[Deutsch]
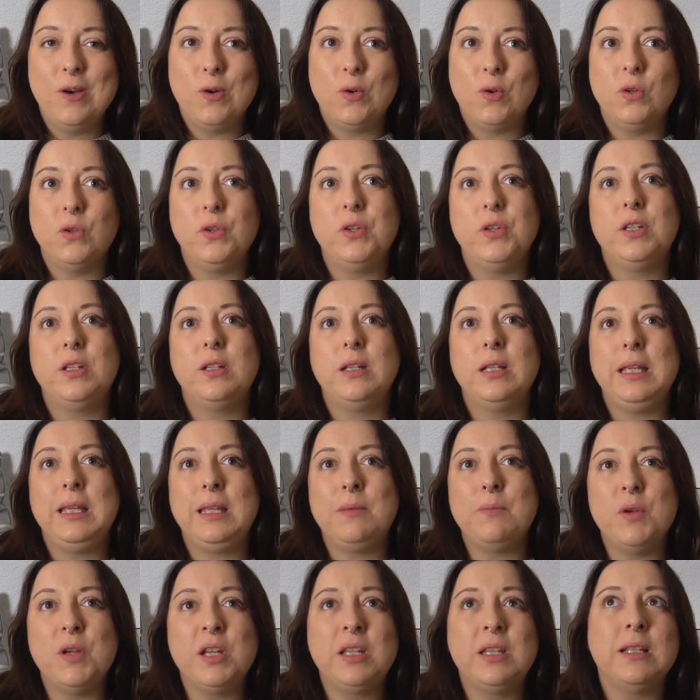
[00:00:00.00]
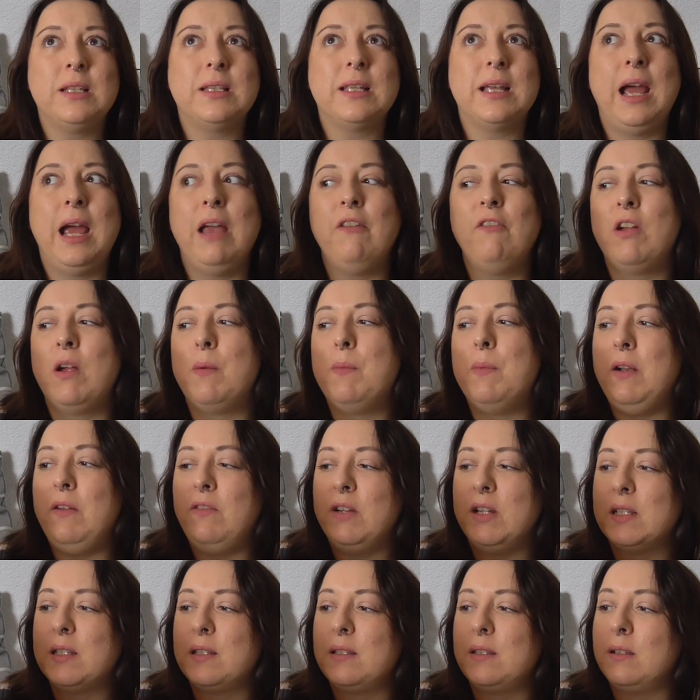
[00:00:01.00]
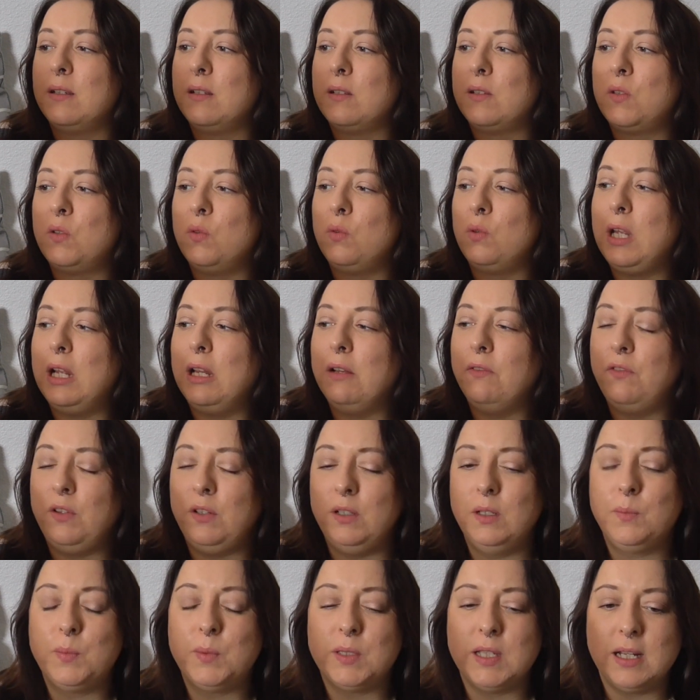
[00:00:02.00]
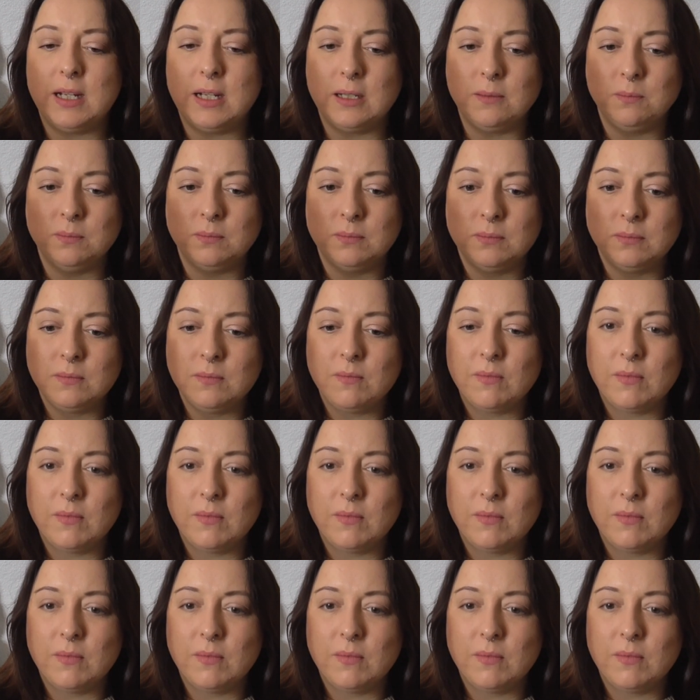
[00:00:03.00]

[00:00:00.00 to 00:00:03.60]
Und ich möchte jetzt einfach mal was zu Jan Philipp sagen.